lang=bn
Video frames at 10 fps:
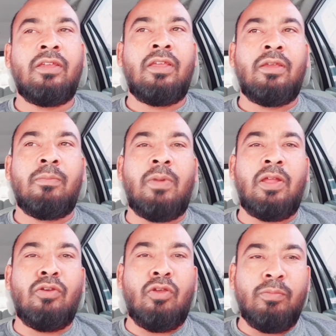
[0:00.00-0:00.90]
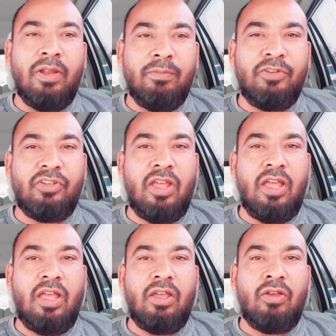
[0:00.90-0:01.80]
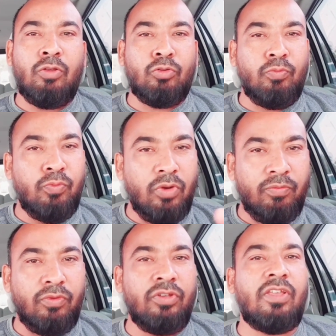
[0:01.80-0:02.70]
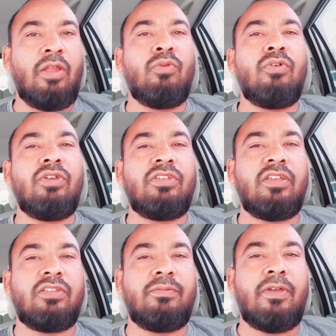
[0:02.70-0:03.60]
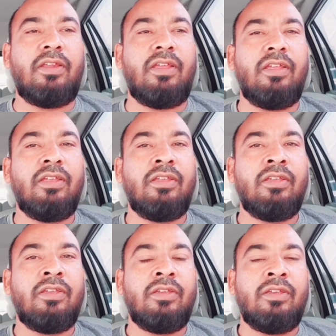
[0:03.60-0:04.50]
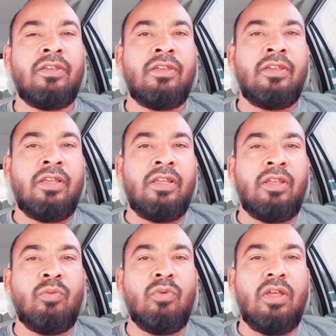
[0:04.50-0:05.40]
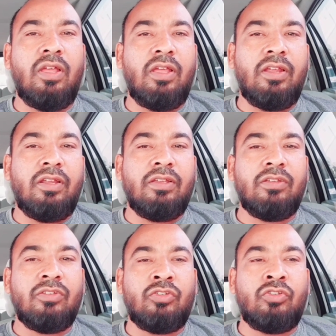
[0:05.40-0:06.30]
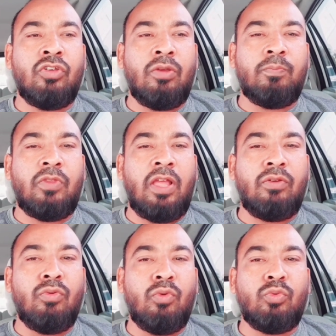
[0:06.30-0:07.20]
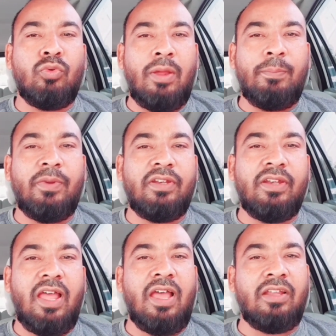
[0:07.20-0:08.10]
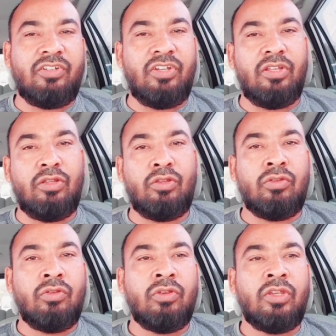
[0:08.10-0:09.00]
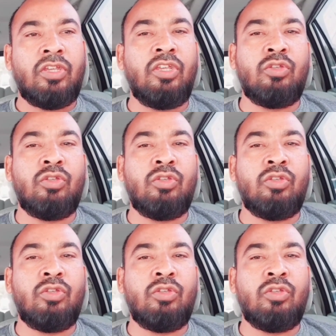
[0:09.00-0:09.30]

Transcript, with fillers: যদি দুই মাসের ভিজিট ভিসা করে থাকেন তাহলে আপনি বিদেশে যেদিন আপনার ভিজিট ভিসাটা বের হয়েছে